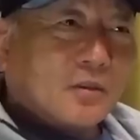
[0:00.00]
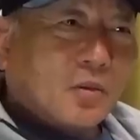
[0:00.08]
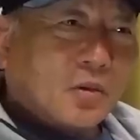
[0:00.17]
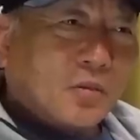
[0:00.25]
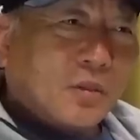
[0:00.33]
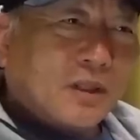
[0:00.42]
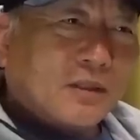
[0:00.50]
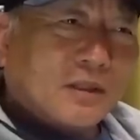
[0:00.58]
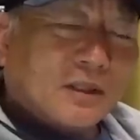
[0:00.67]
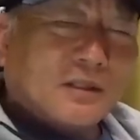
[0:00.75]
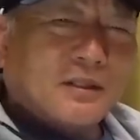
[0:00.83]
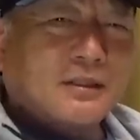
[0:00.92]
この前
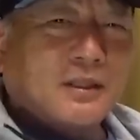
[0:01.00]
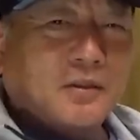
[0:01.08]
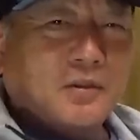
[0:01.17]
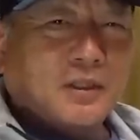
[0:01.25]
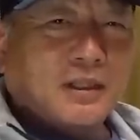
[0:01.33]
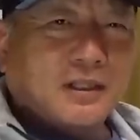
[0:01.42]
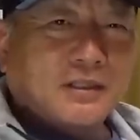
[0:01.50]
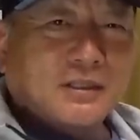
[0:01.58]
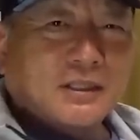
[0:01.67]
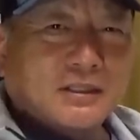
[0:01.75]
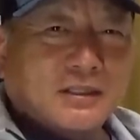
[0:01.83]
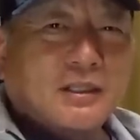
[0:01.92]
できてたような感じ
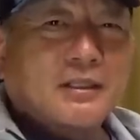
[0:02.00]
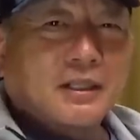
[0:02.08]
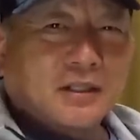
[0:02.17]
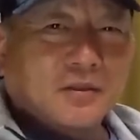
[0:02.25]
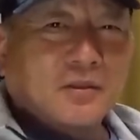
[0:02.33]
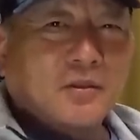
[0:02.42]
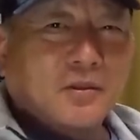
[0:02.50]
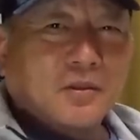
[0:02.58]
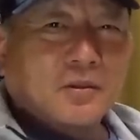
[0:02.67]
がしたんだけど、